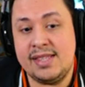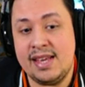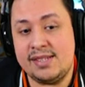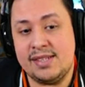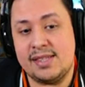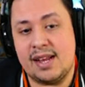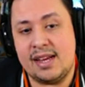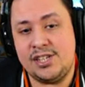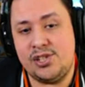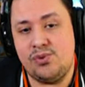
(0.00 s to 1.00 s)
desse
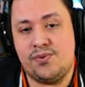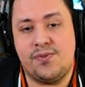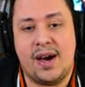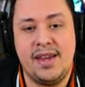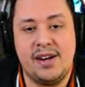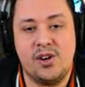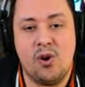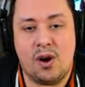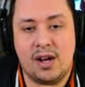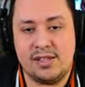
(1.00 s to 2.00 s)
traje do Fire
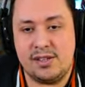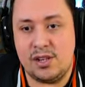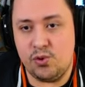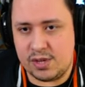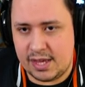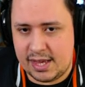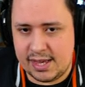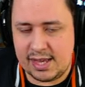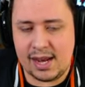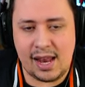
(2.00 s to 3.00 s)
God Liu
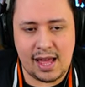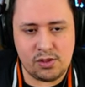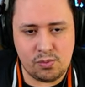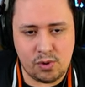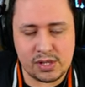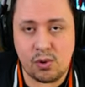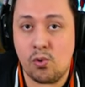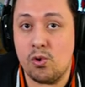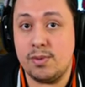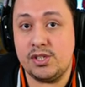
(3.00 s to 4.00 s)
Kang lá do
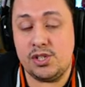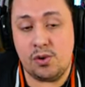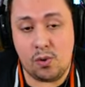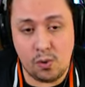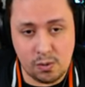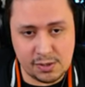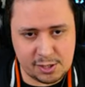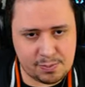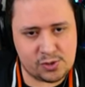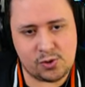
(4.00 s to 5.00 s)
Mortal Kombat
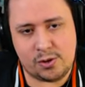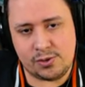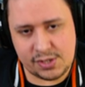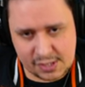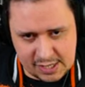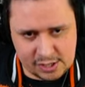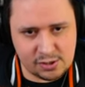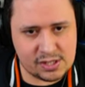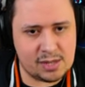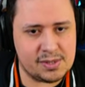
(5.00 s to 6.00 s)
11, pessoal. Sim,
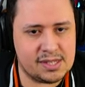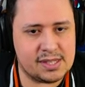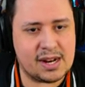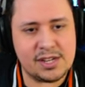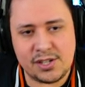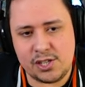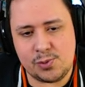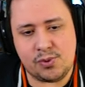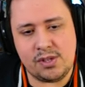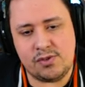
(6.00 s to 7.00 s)
nós temos esse traje aqui
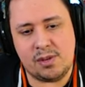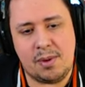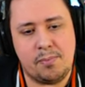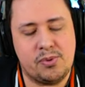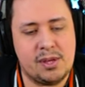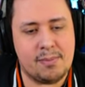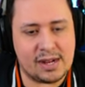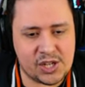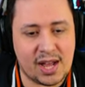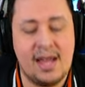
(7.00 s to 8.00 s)
disponível também para poder
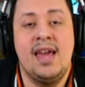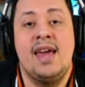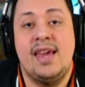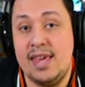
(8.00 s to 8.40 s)
baixar